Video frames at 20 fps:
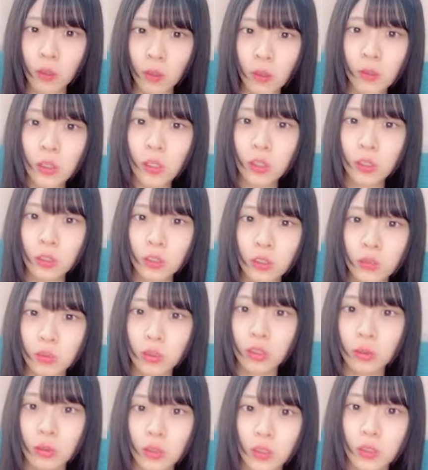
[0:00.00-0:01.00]
今日は金曜
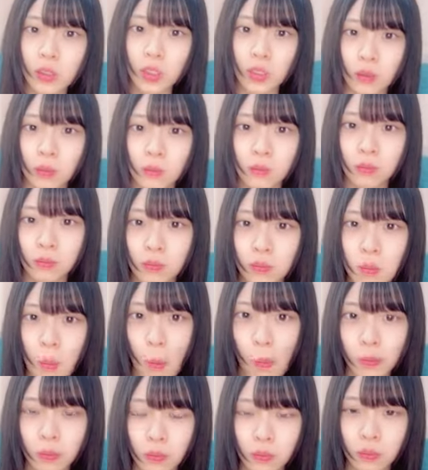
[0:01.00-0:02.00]
日素晴らしい
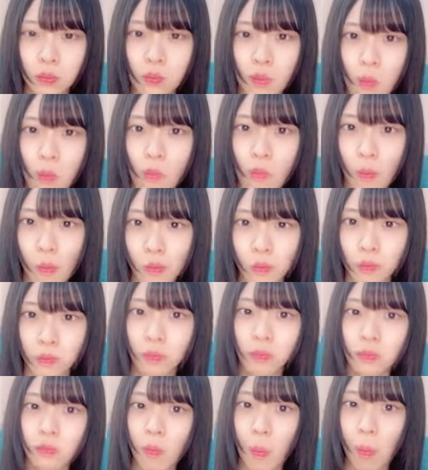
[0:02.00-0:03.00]
う
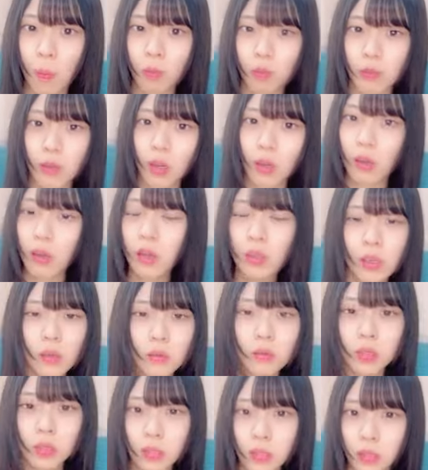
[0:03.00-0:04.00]
んあれや
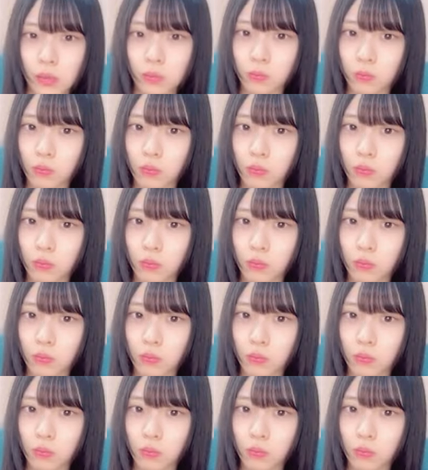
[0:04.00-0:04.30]
なんか